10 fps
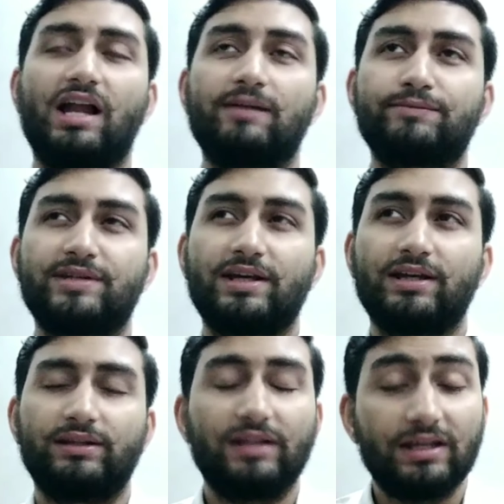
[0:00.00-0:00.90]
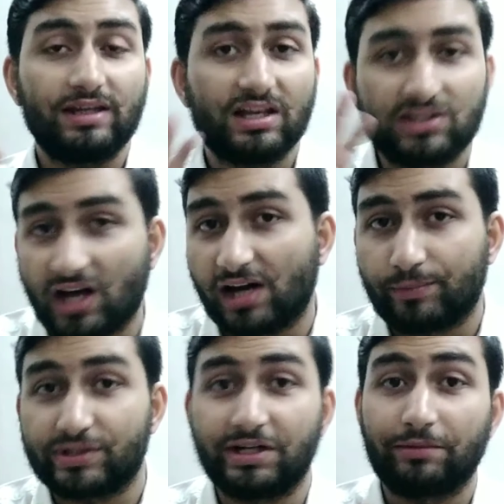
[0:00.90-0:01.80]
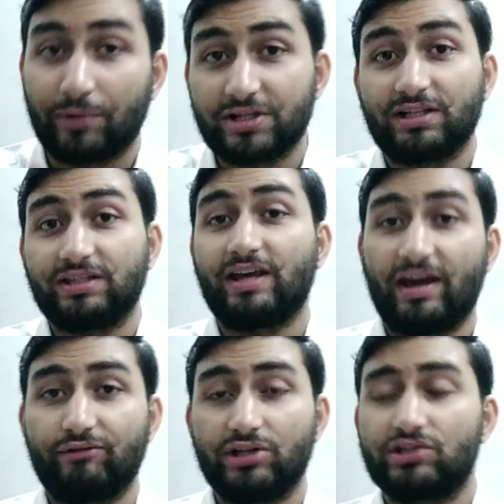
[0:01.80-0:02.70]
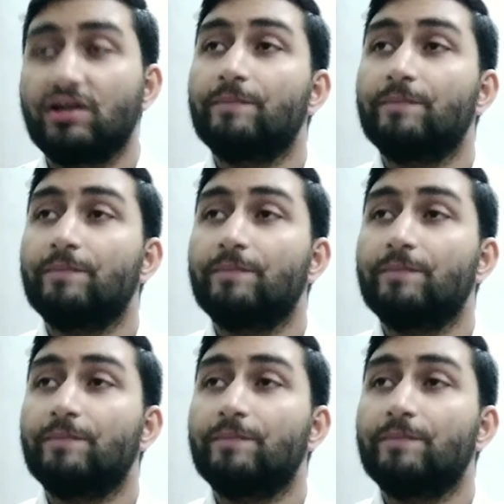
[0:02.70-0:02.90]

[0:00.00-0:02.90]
हेल्प से तीन या चार परसेंट बढ़ जाती है एवरेज